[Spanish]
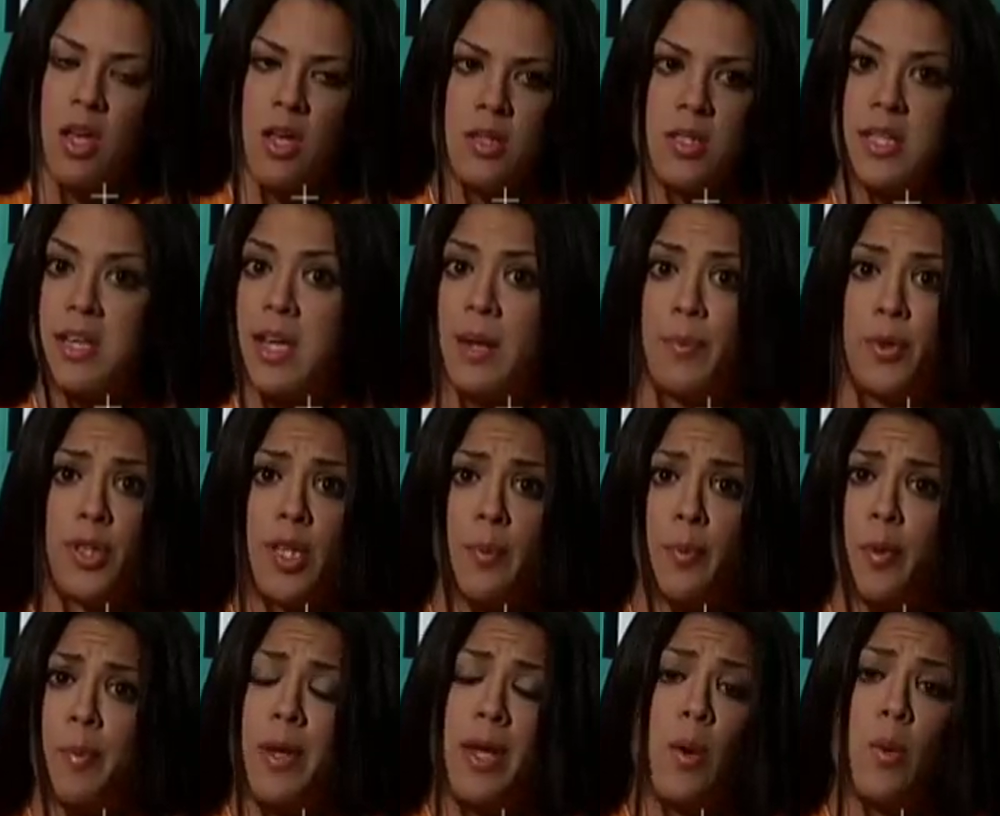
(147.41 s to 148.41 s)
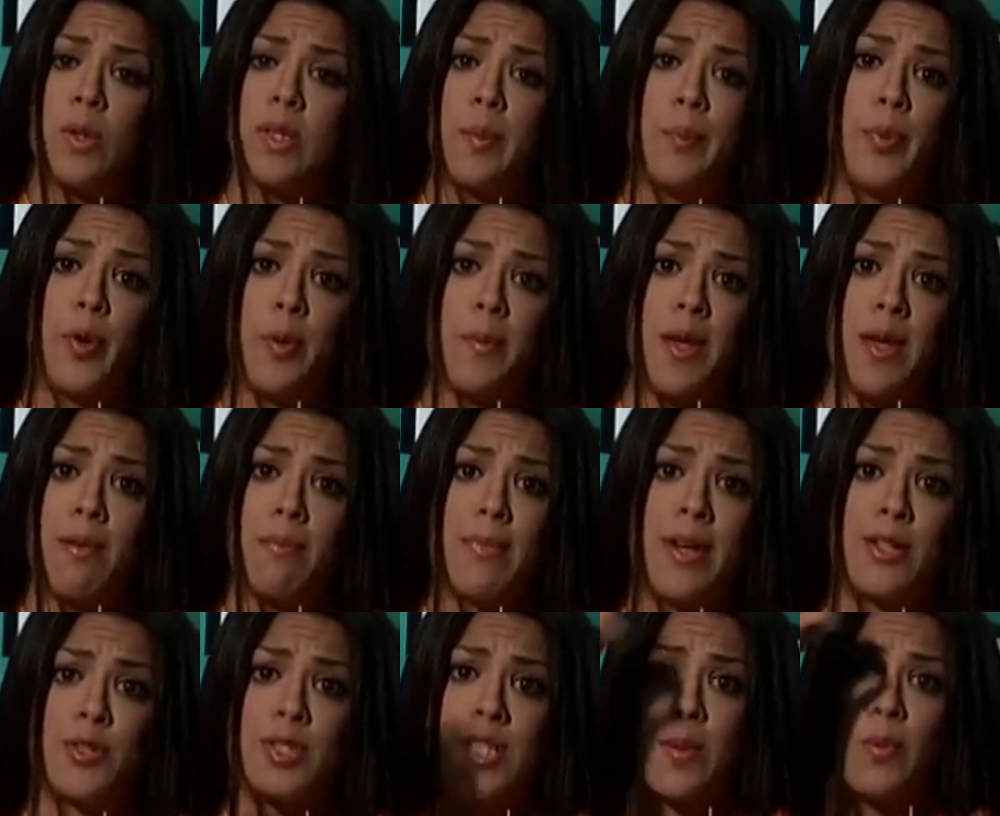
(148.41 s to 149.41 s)
Si quieren votar por mí, que voten por mí,
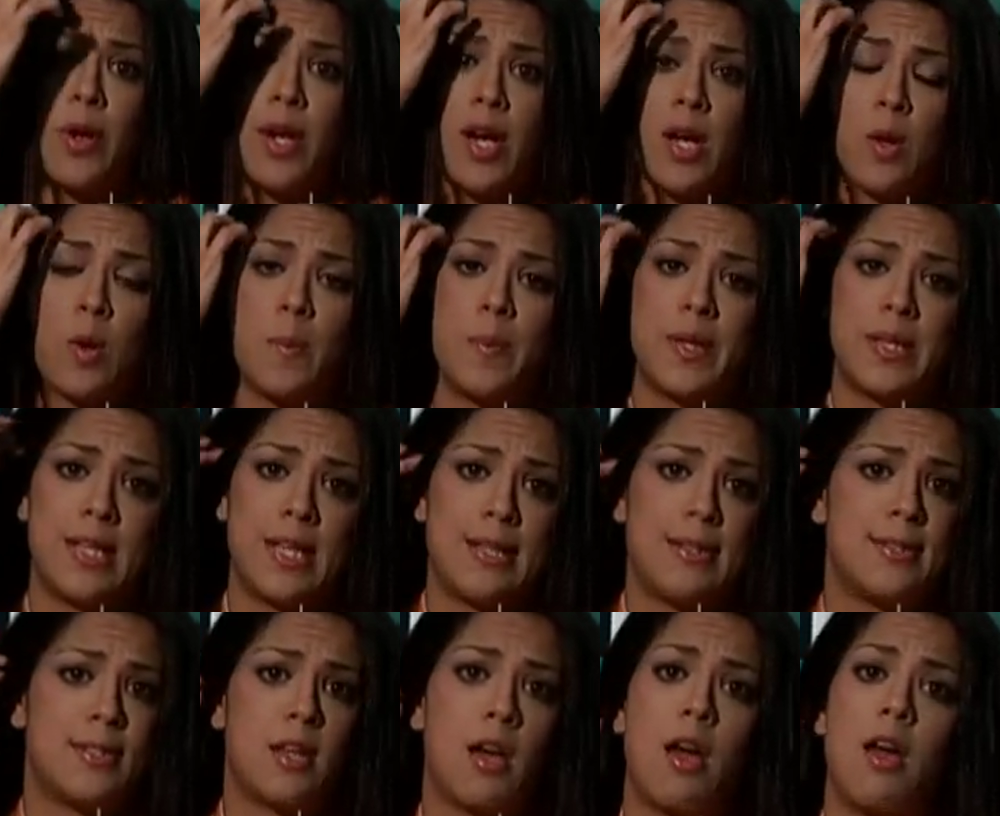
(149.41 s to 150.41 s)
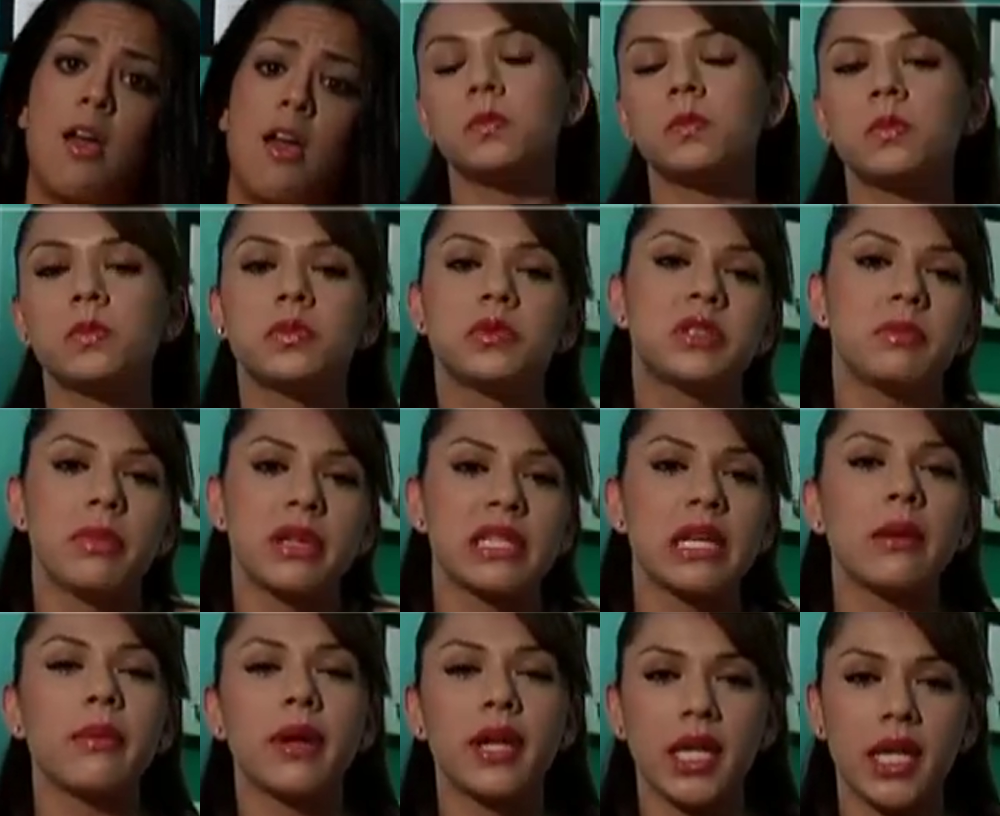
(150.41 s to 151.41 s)
para eso estamos en la competencia. Me
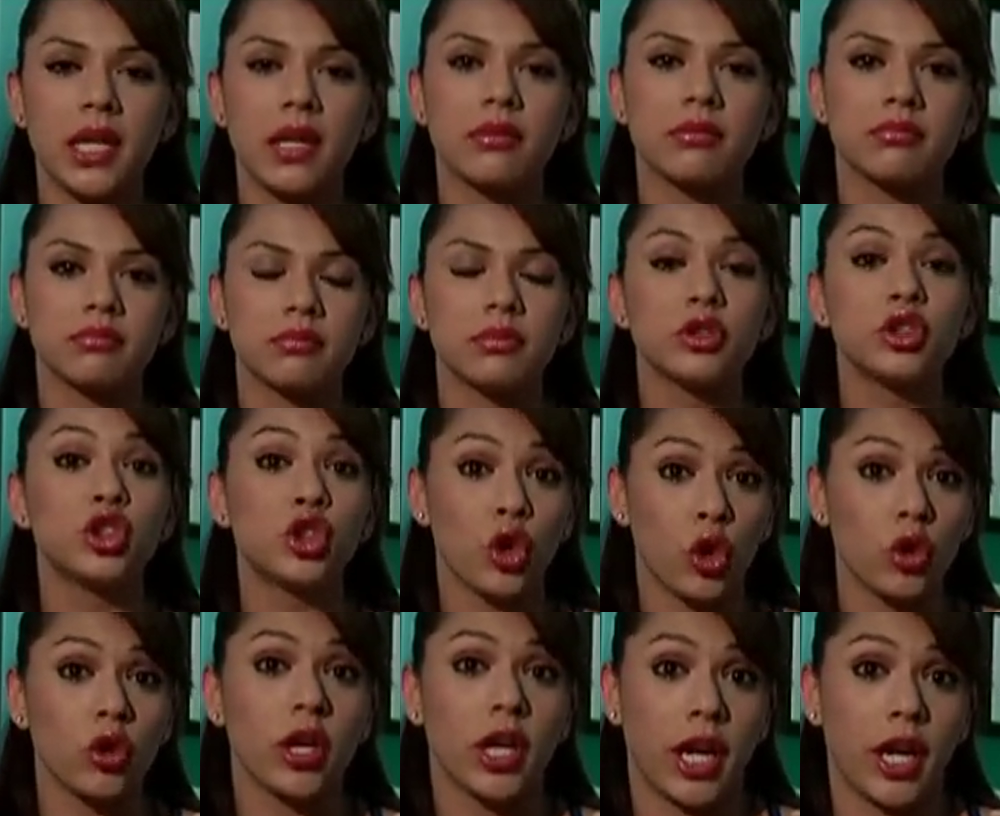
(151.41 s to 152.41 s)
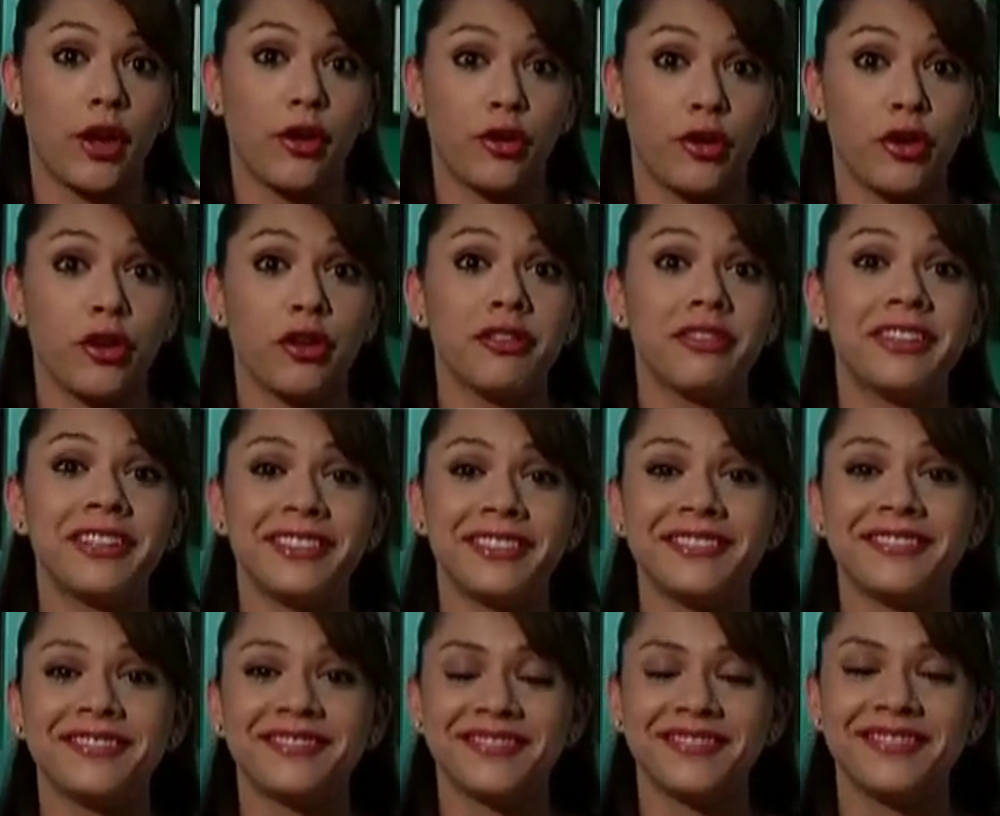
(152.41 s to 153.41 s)
salvarían, yo creo,
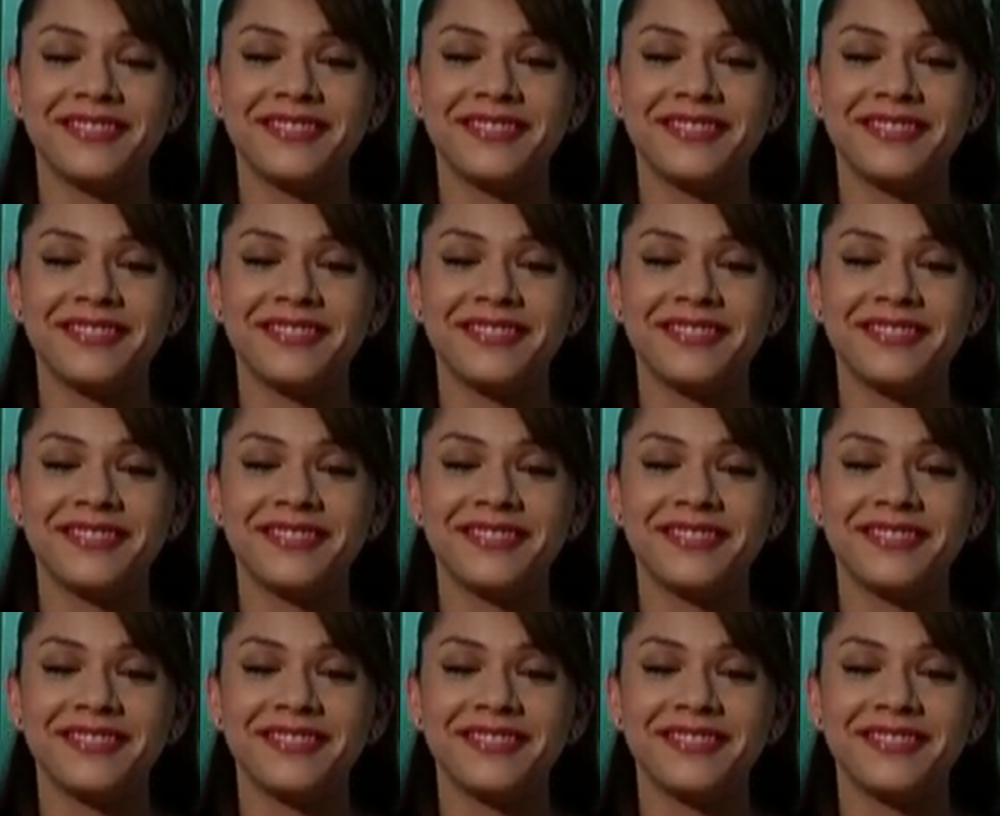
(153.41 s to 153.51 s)
¿no?